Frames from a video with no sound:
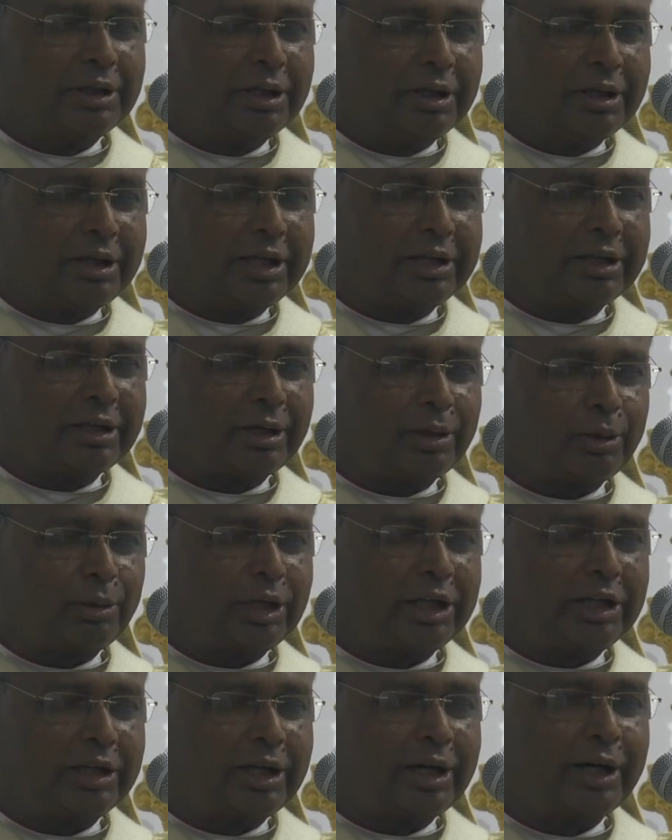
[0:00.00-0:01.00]
இறை
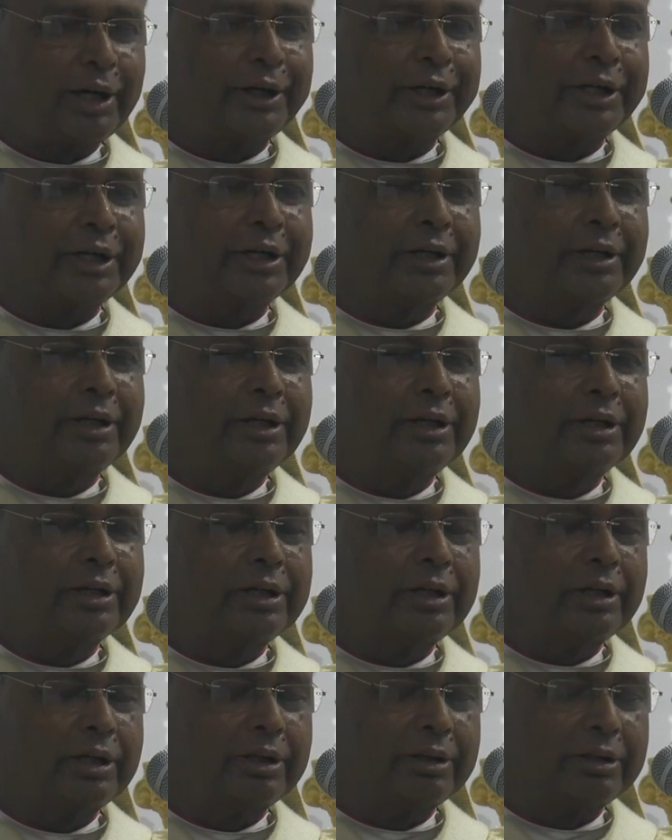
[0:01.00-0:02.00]
அருளை நாடி
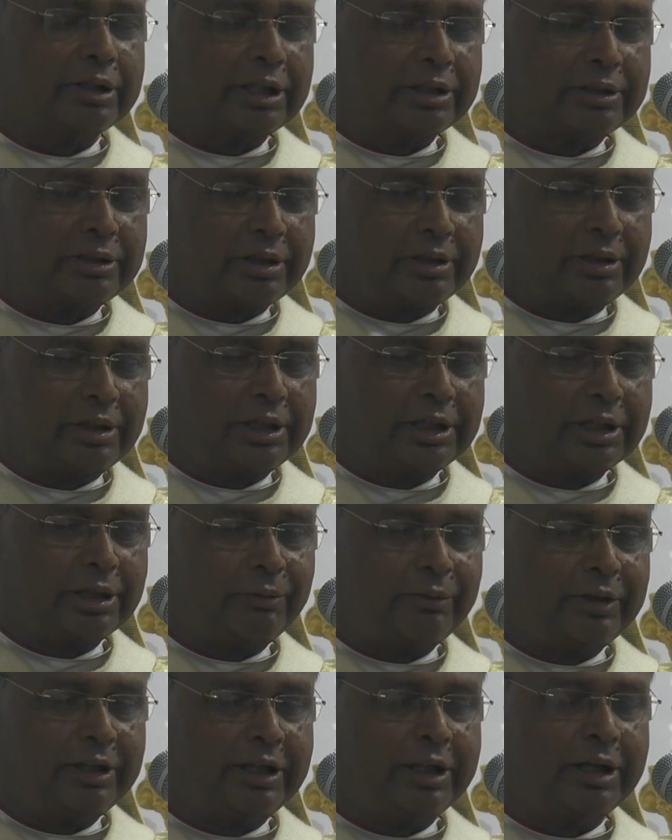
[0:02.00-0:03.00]
இந்த
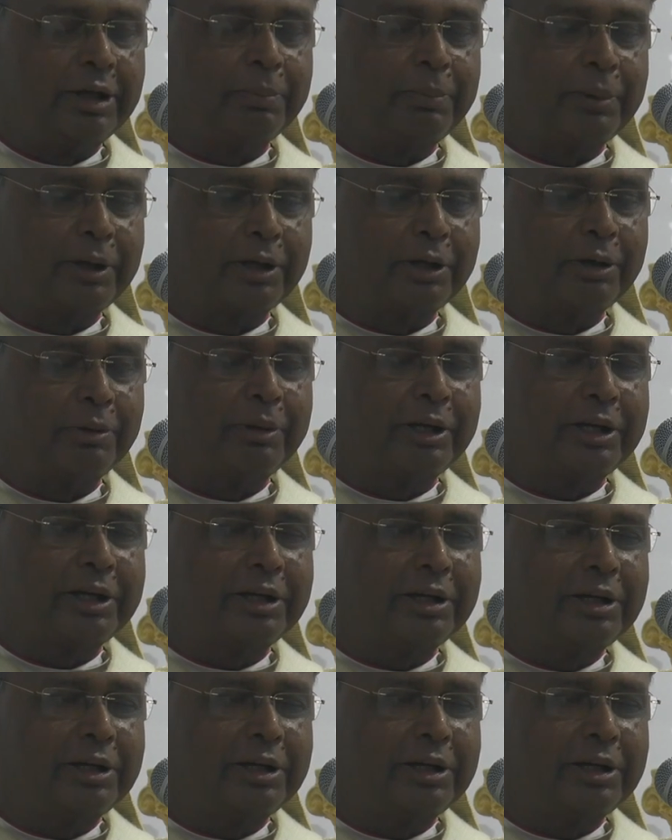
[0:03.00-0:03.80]
திருநிகழ்விலே பங்கு பெற